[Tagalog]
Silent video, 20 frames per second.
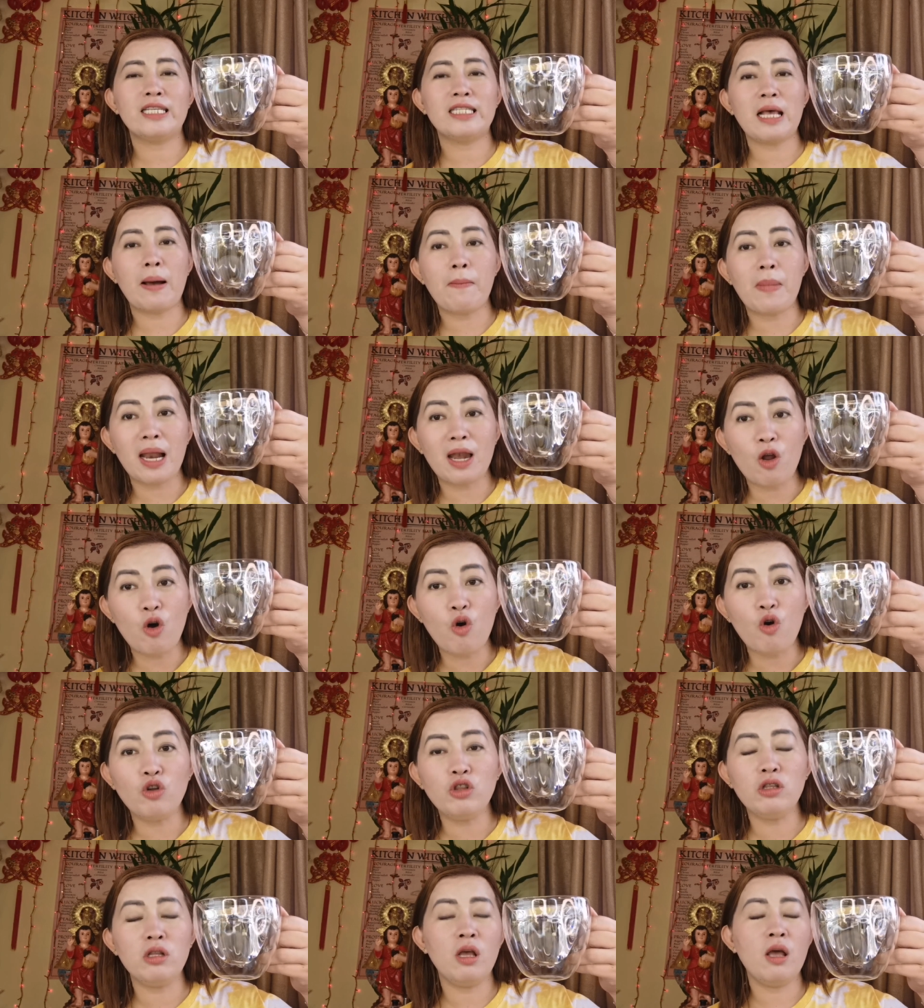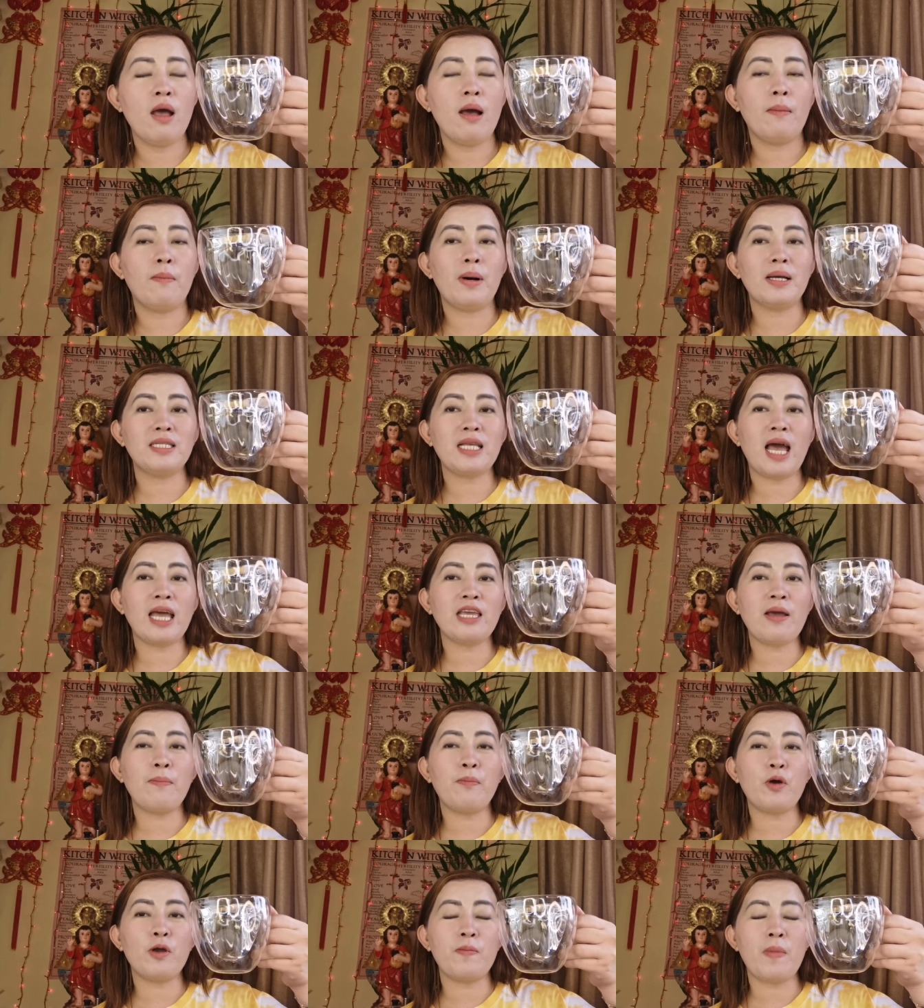sa balon, basta
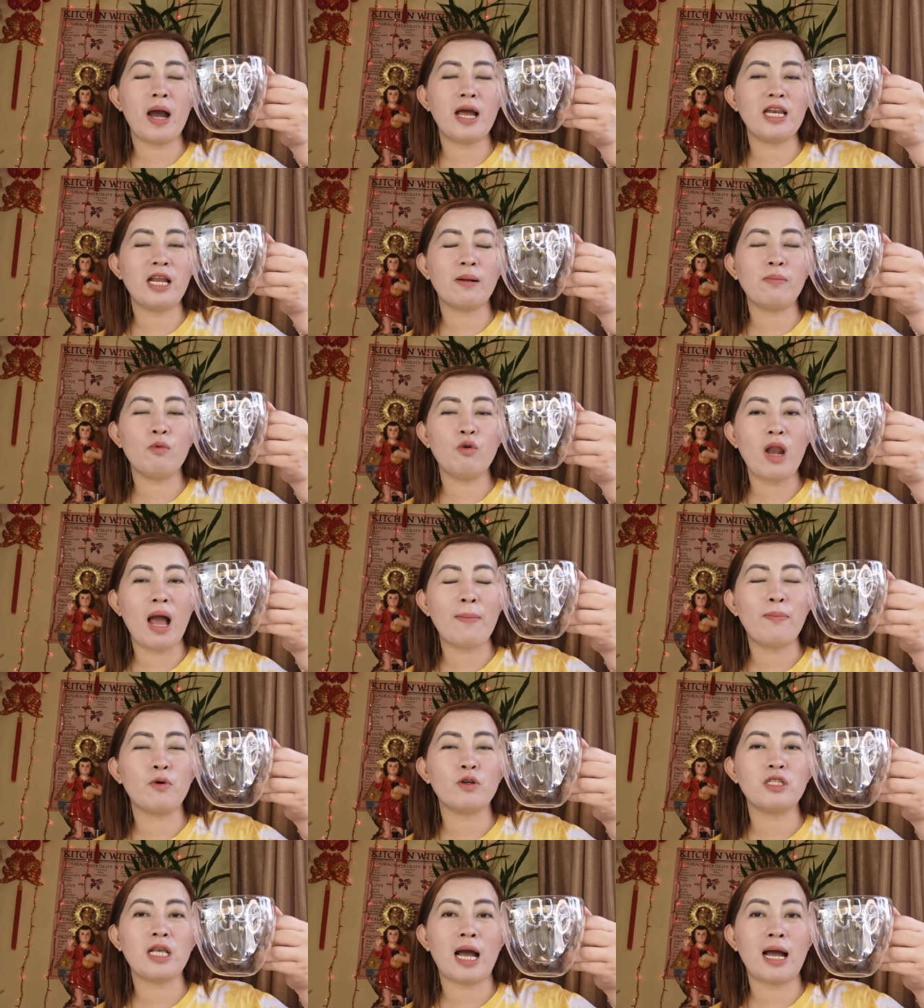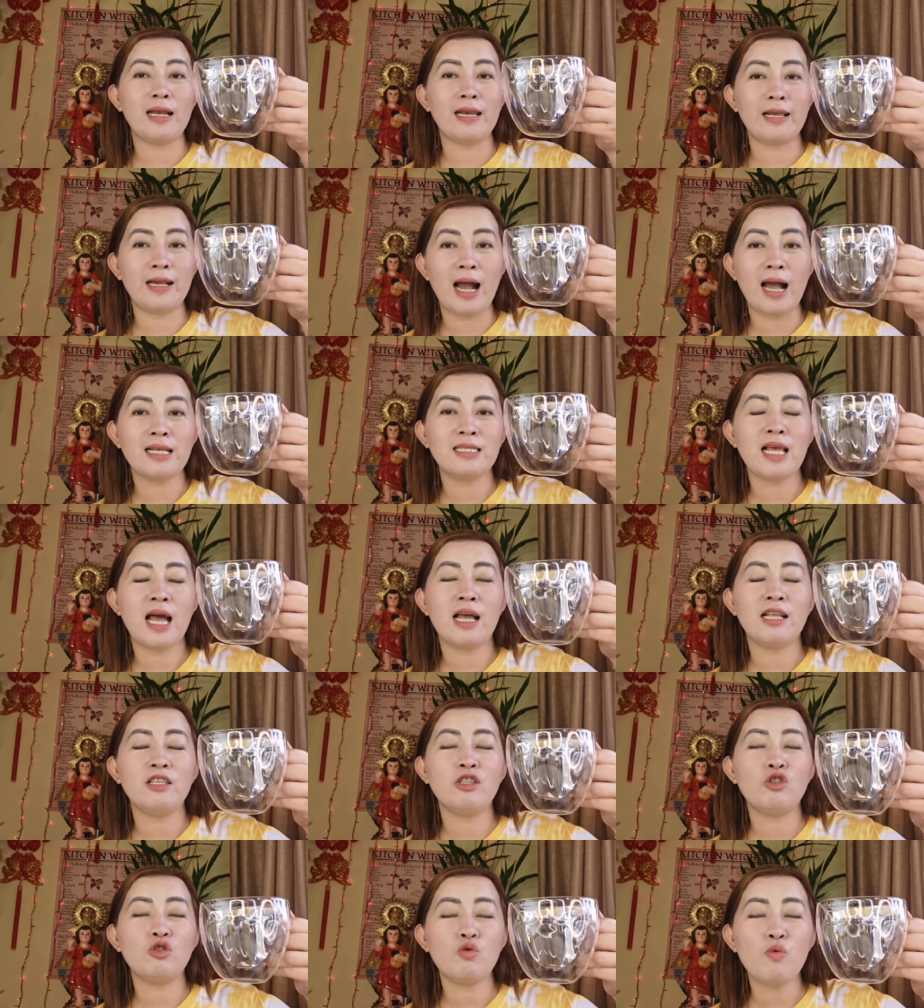yan po yung mga nagmula po sa
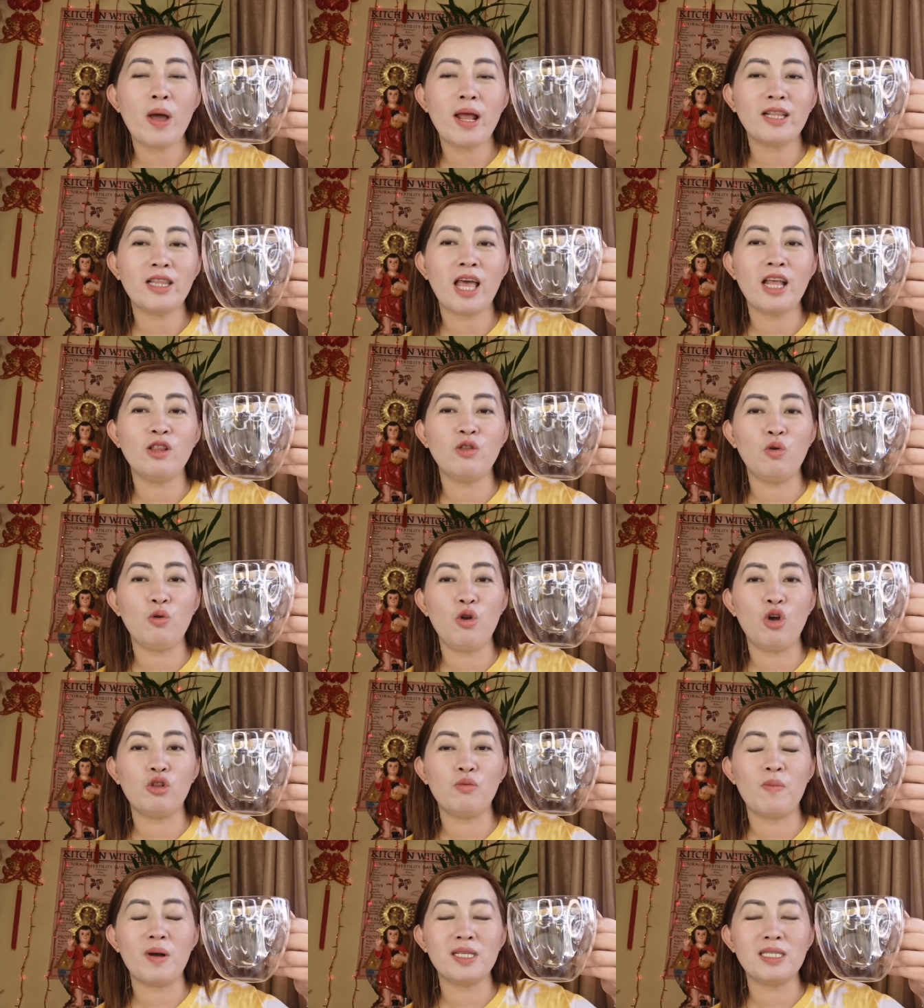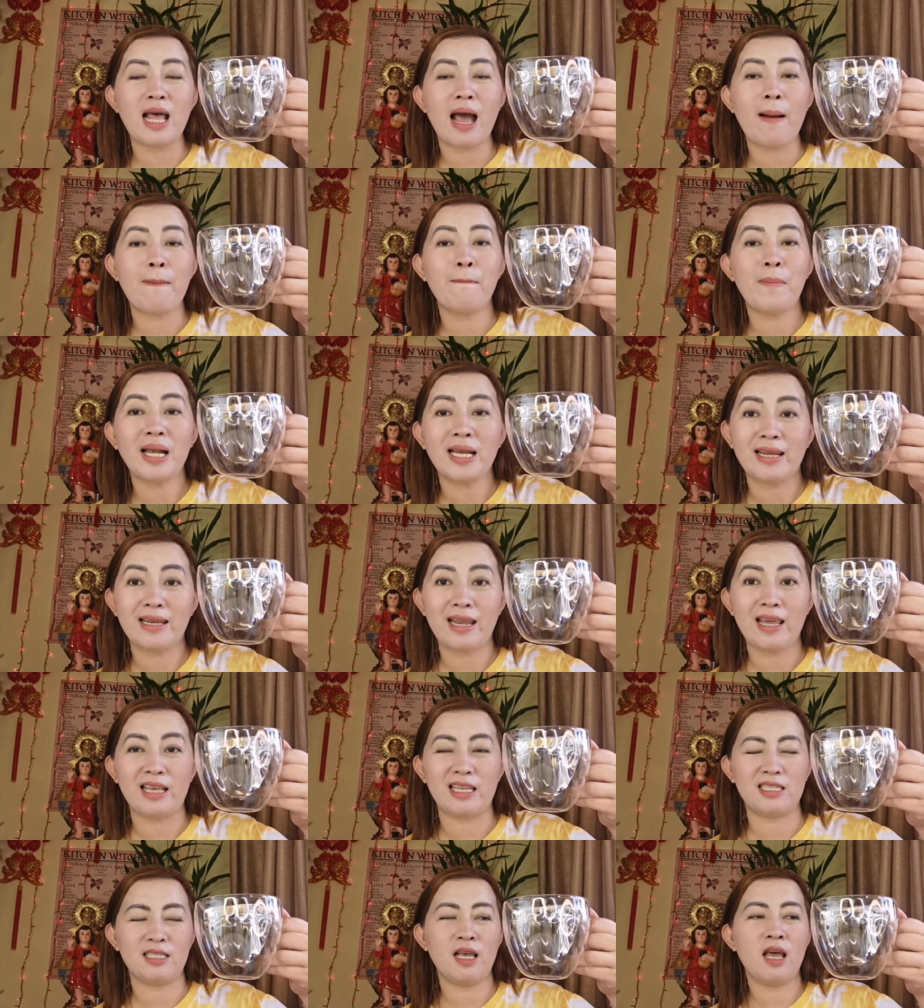kalikasan, swerte ang dulot, basta
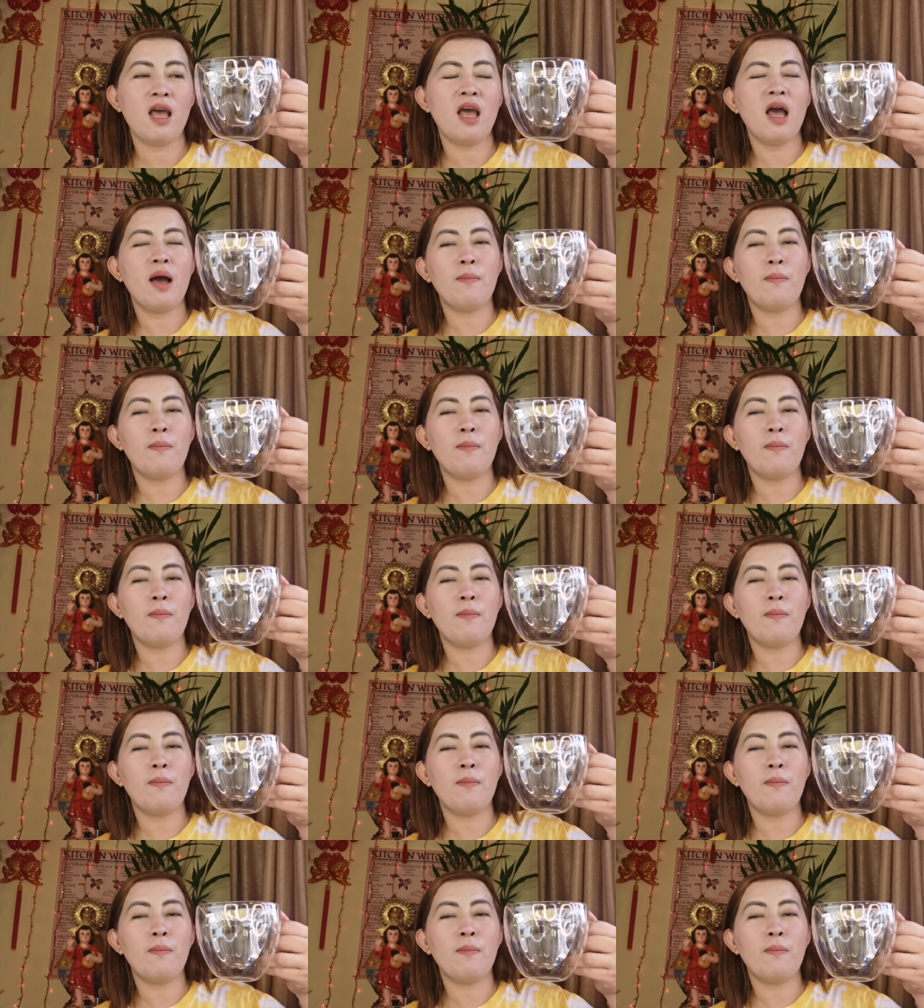malinis.